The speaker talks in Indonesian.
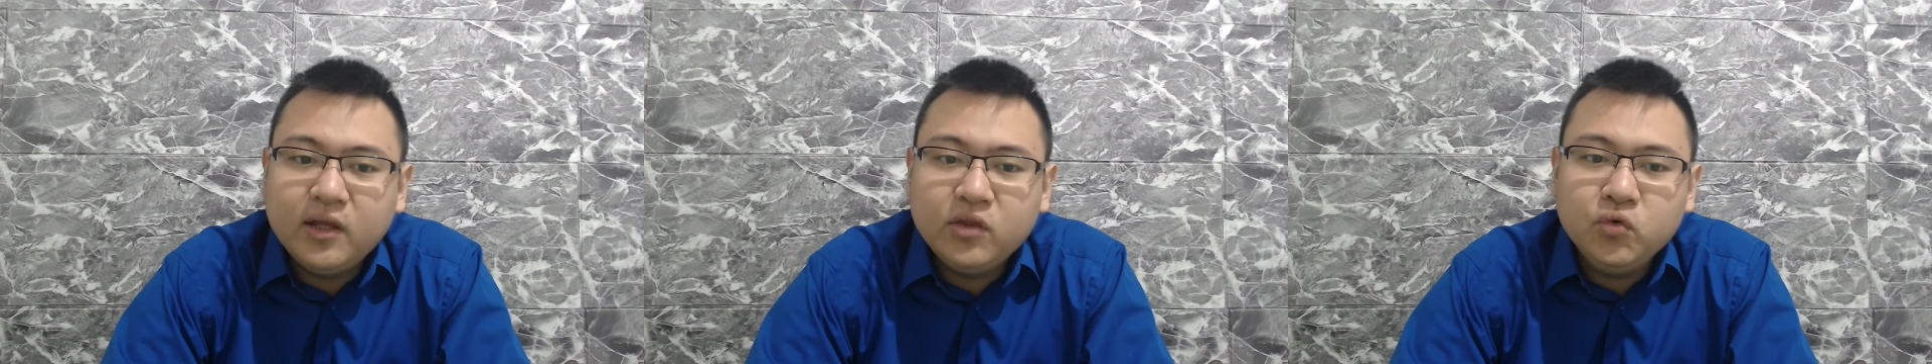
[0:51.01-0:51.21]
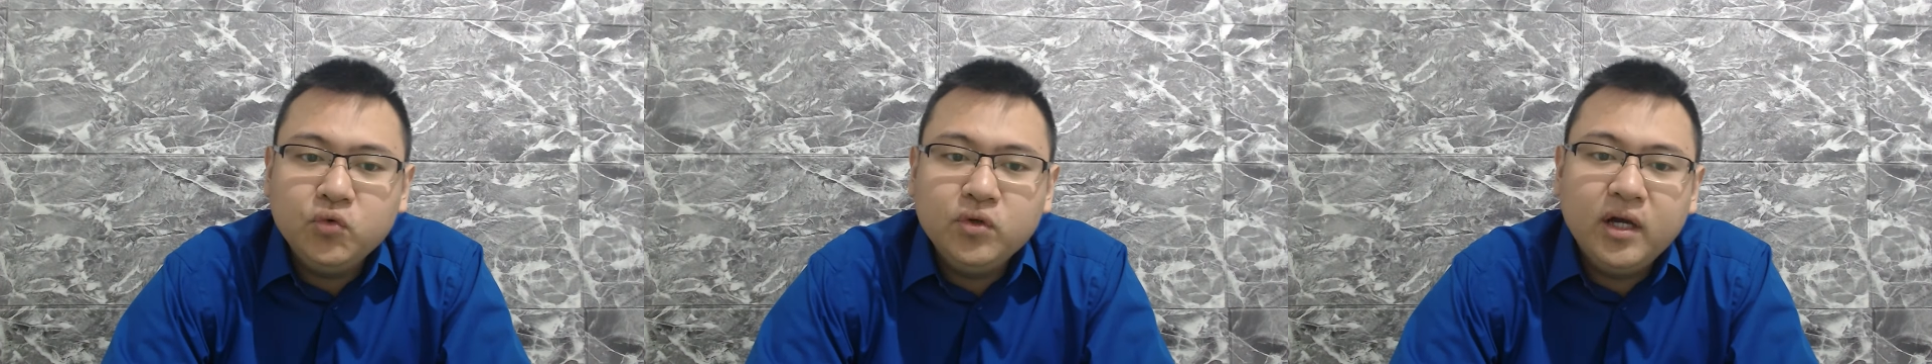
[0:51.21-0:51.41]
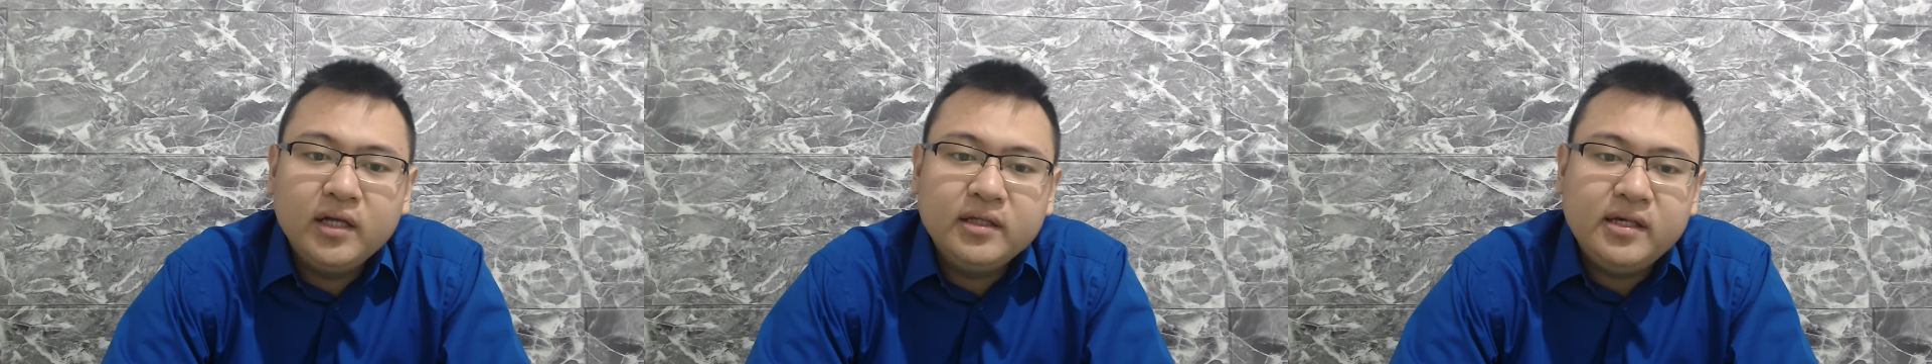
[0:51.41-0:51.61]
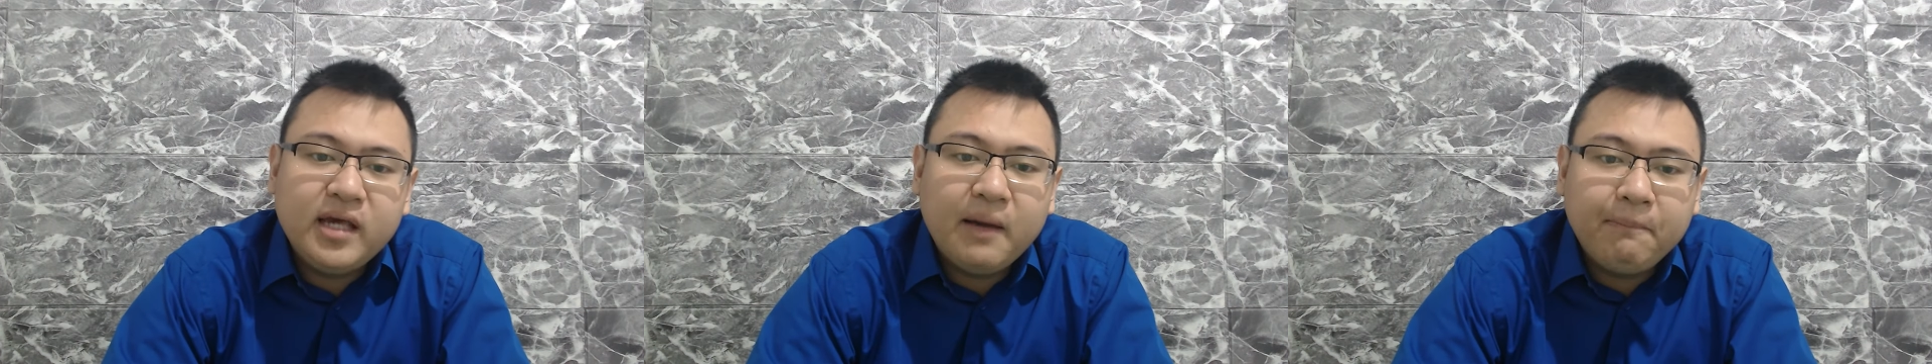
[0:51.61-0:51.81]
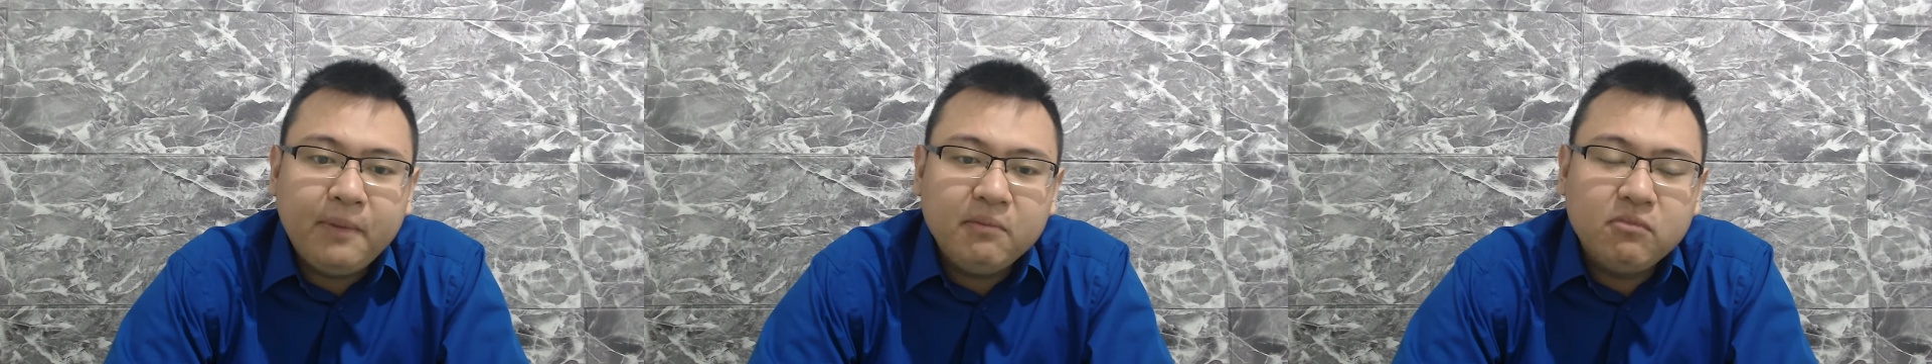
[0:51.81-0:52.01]
itu udah
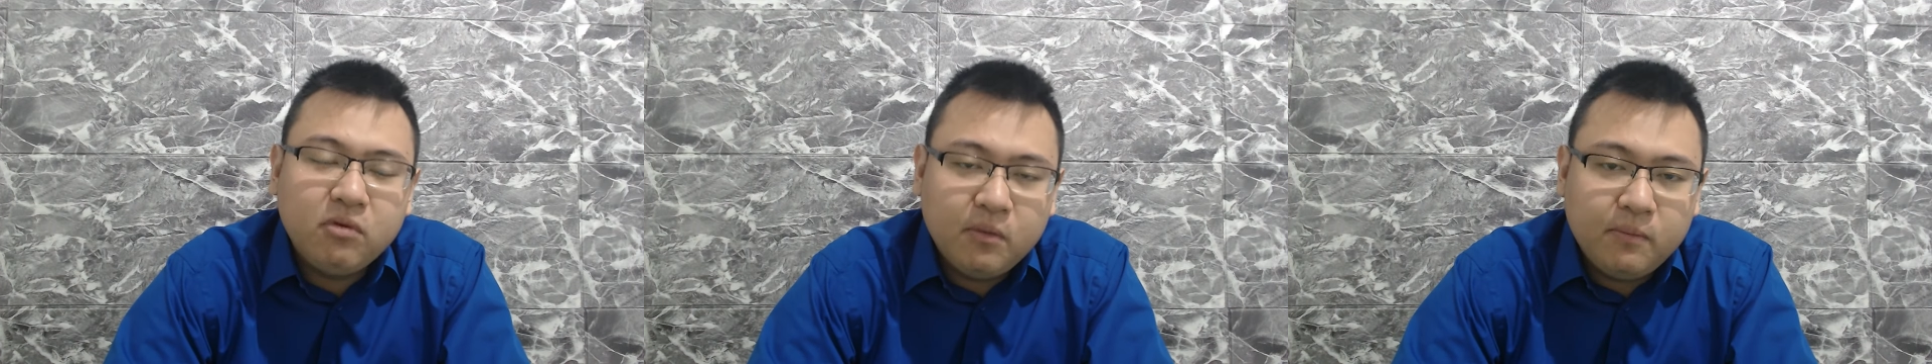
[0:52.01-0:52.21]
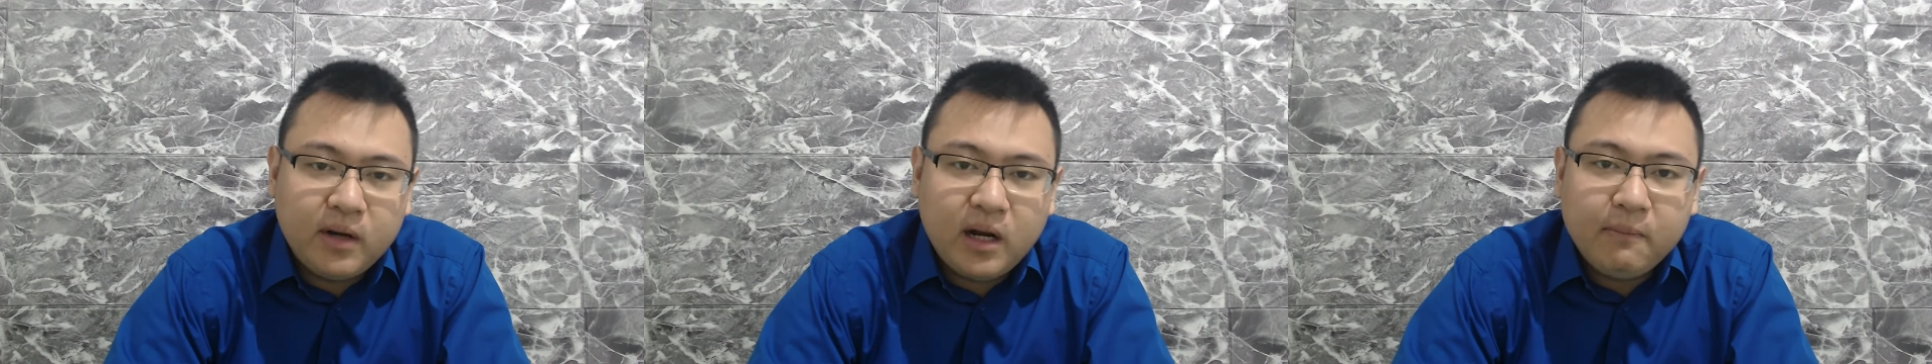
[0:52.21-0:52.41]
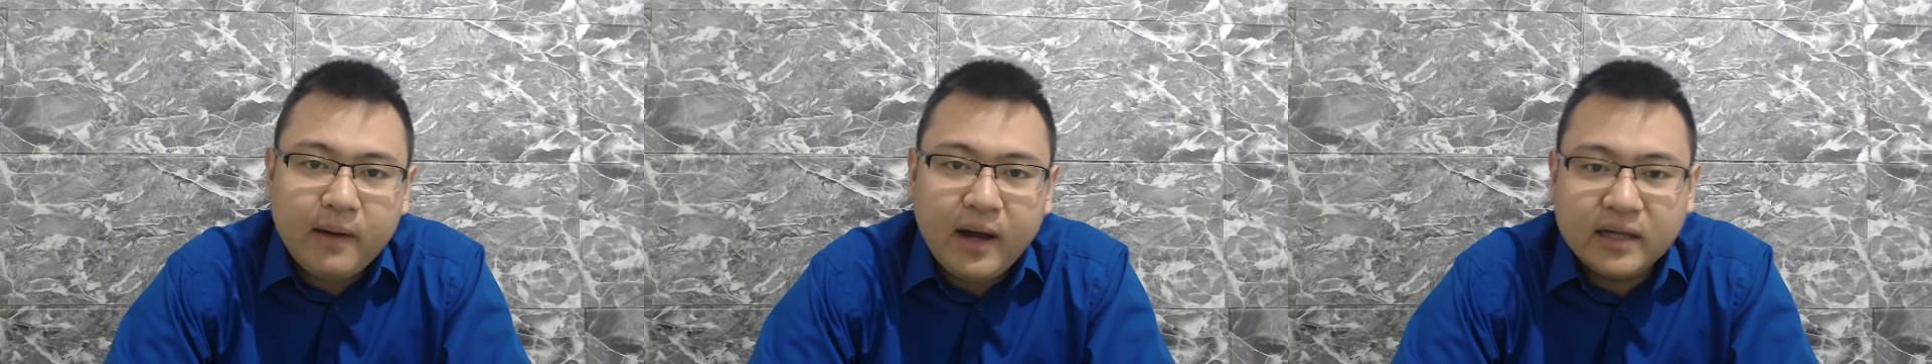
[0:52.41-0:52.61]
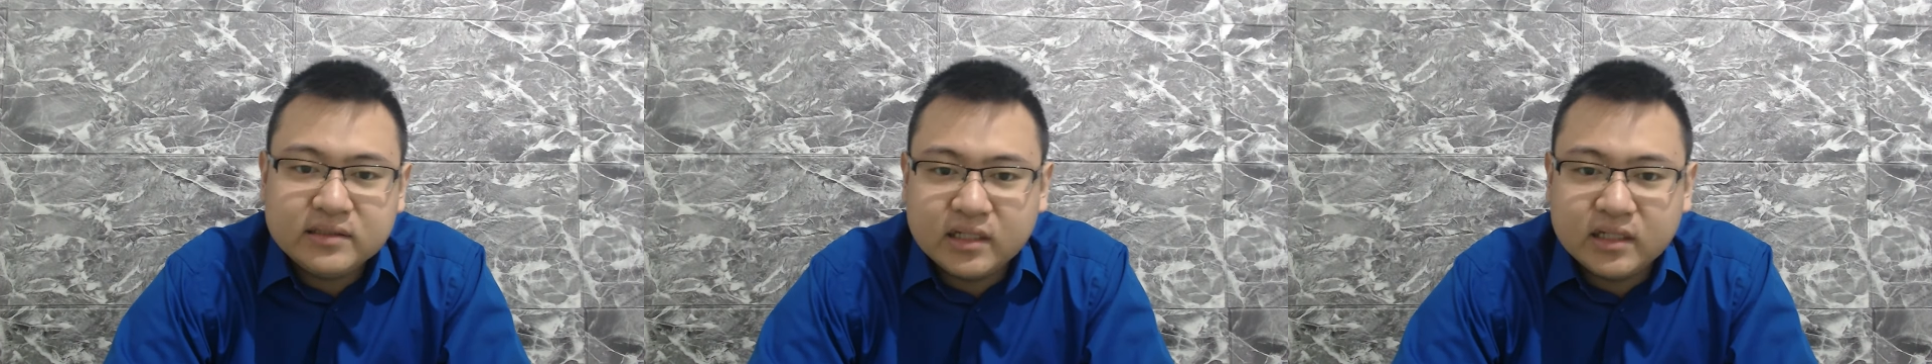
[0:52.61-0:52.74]
nyiapin beberapa